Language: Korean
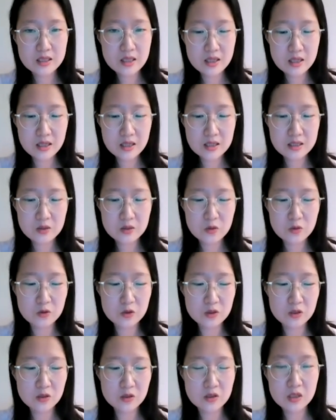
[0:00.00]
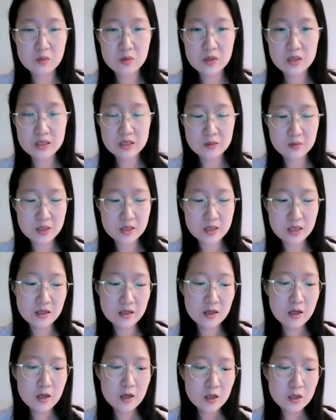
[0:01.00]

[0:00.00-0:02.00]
세 가지로 구성을 해보았습니다.